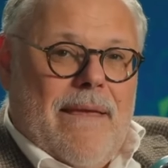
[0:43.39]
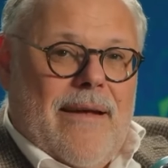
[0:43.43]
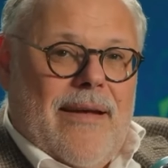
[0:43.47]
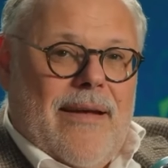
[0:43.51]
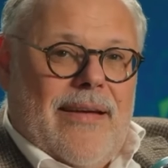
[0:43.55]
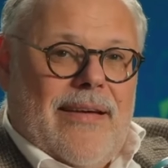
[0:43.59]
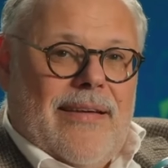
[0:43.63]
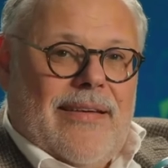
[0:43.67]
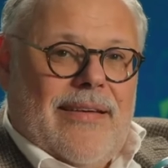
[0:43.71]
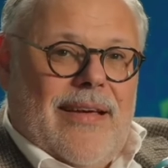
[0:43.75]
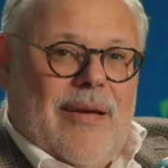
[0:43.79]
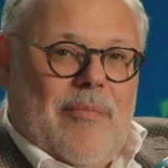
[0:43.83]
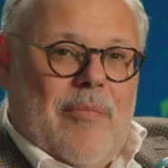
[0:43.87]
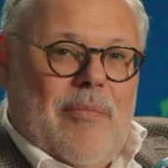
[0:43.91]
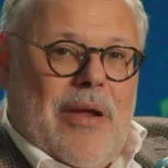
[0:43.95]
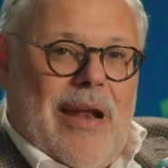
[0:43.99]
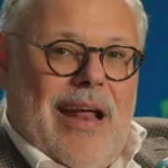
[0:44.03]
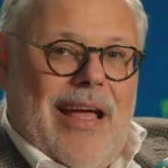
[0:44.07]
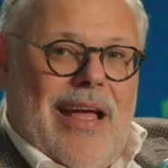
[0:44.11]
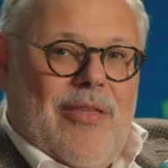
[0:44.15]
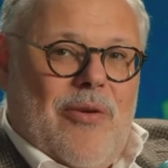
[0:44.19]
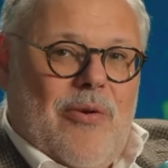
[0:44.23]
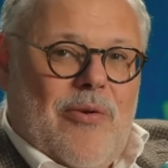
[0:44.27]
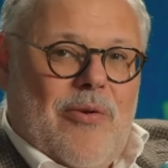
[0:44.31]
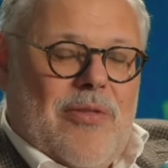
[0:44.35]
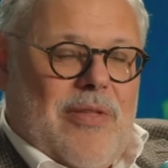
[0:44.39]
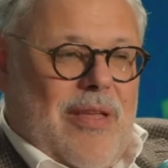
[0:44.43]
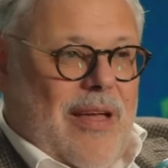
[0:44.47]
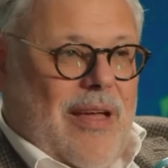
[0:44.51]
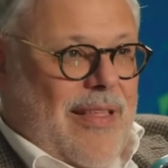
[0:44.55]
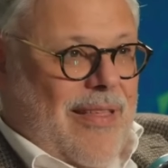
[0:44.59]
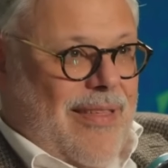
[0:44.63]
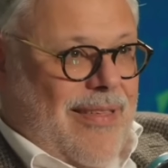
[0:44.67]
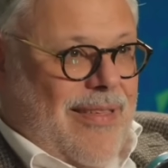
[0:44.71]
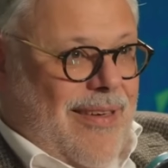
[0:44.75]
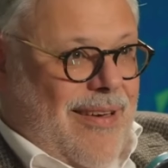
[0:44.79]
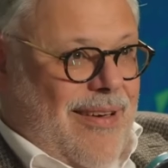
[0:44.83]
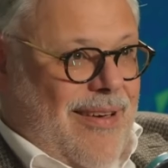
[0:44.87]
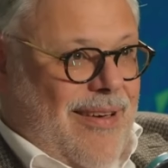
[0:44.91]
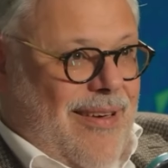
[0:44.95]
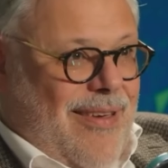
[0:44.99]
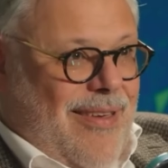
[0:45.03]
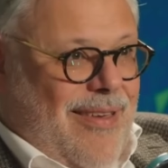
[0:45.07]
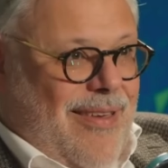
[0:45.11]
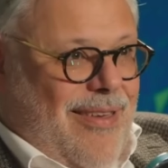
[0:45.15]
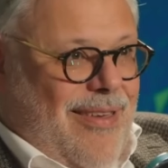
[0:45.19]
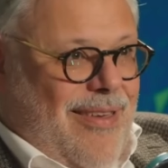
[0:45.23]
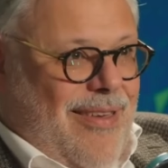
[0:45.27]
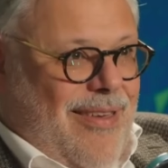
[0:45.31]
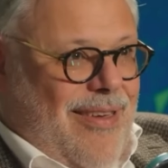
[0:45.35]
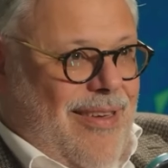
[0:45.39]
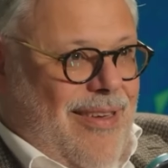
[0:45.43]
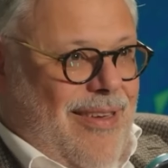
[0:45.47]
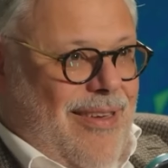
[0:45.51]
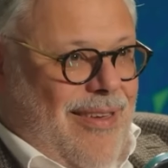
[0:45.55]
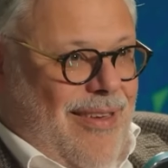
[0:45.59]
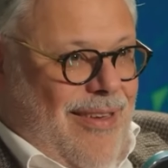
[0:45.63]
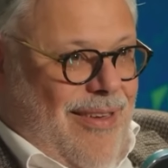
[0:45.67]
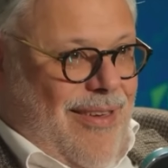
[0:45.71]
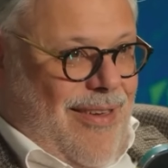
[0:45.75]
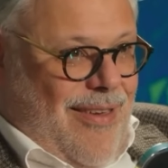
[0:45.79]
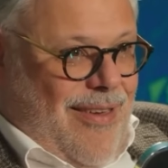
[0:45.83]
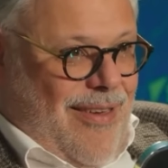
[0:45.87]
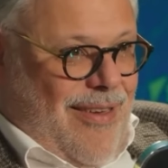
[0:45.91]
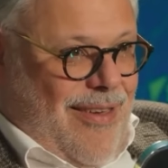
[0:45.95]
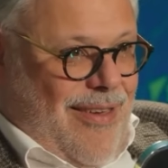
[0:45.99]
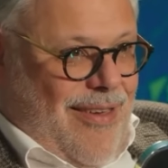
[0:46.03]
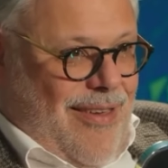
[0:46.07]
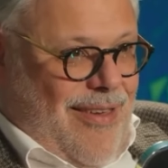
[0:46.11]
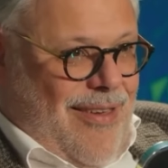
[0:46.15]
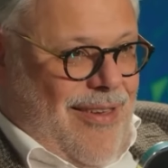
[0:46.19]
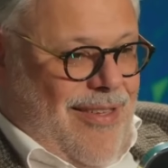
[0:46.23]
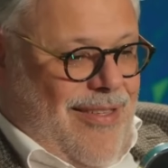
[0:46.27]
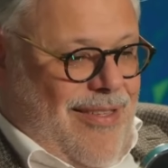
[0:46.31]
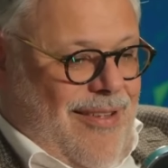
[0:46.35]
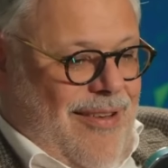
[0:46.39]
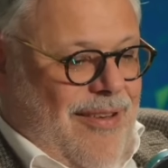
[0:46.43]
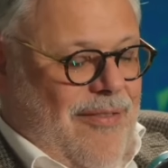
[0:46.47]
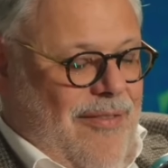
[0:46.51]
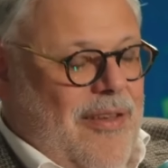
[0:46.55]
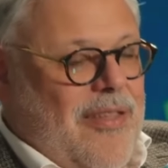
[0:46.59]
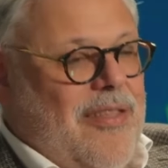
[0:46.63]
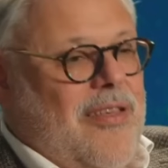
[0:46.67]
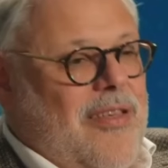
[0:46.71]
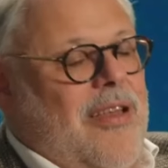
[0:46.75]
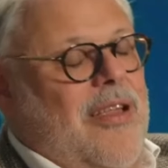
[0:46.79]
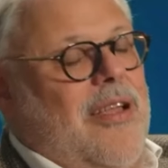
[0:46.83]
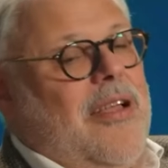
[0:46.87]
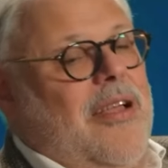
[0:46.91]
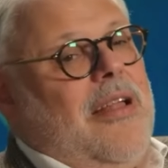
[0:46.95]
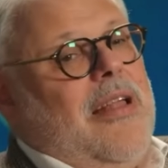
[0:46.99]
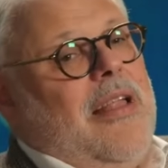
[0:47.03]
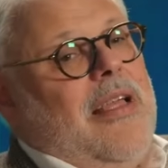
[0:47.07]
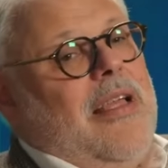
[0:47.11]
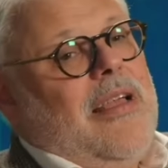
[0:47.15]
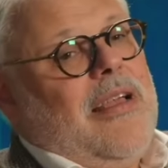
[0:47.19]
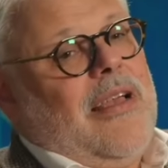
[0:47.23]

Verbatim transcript: э, как бы радиостанциях и, и, и телевизоре,